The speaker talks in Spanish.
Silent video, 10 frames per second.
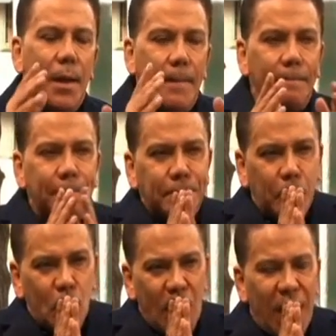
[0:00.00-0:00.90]
Mm,
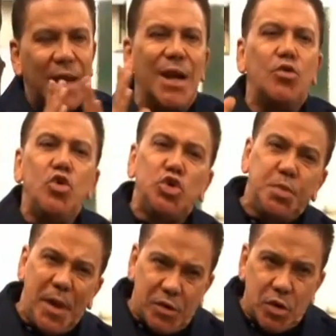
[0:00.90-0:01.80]
en algunos
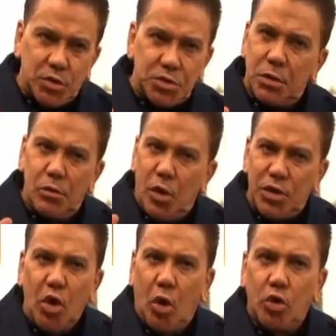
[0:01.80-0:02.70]
medios, no
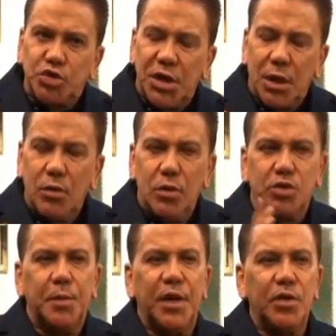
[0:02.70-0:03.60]
en todos, en
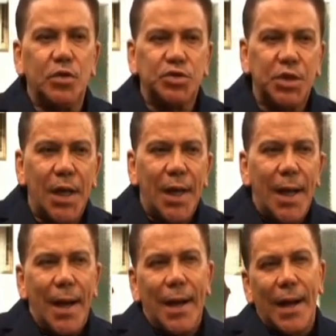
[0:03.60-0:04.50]
algunos medios,
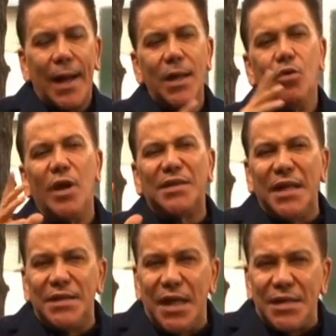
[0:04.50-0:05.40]
hay una
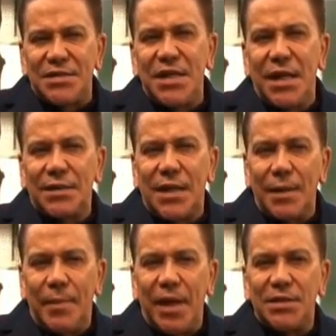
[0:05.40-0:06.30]
tendencia
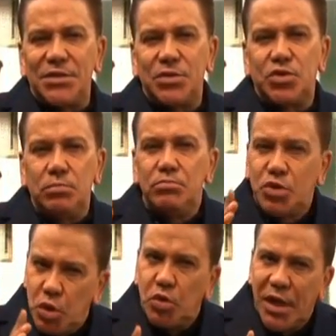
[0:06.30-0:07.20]
tal vez
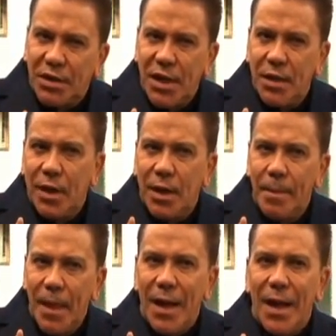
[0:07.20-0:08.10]
subjetiva
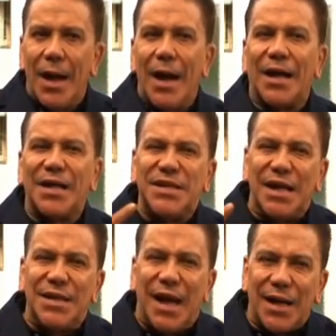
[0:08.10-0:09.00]
a
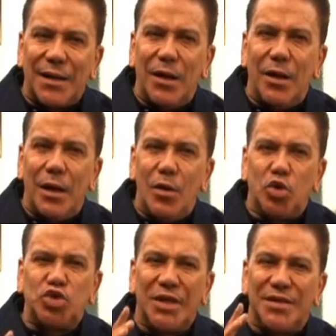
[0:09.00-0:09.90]
resaltar
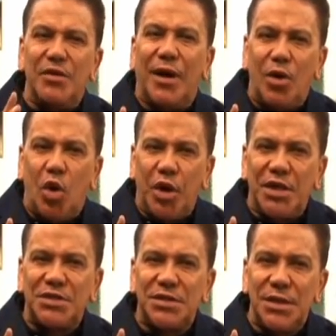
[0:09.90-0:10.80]
los antivalores